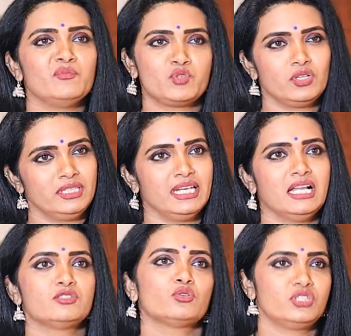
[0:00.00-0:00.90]
టైమ్స్లో
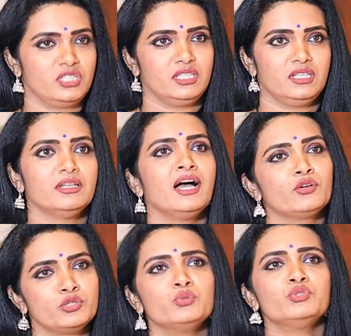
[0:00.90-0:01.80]
తినాల్సి వచ్చింది
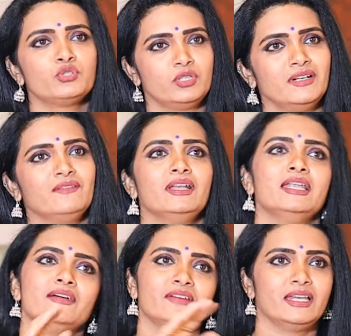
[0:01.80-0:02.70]
నాకు షూట్స్ ఉండడం
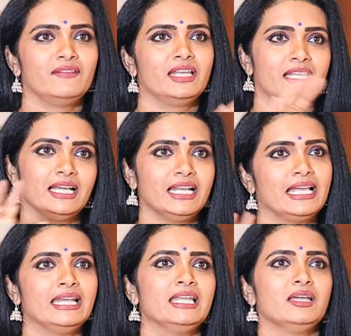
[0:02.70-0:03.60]
వల్ల వేరే వేరే దగ్గరికి
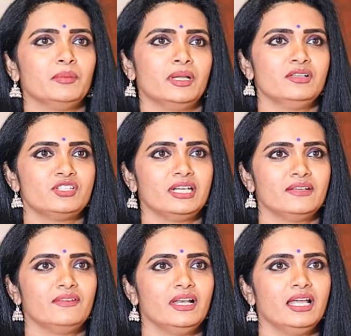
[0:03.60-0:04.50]
వెళ్ళి వాళ్ళు
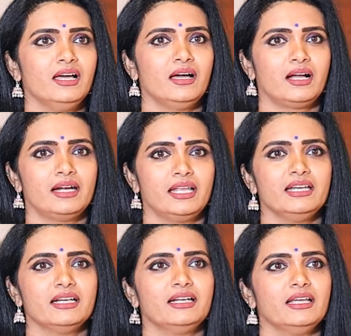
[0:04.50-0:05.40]
చేయటం వల్ల అక్కడ
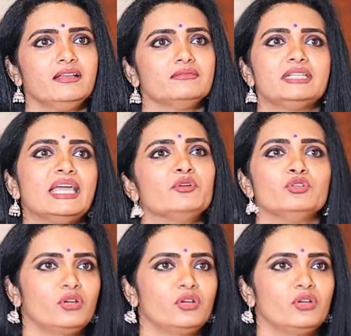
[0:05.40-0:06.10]
ఏంటంటే టైంకి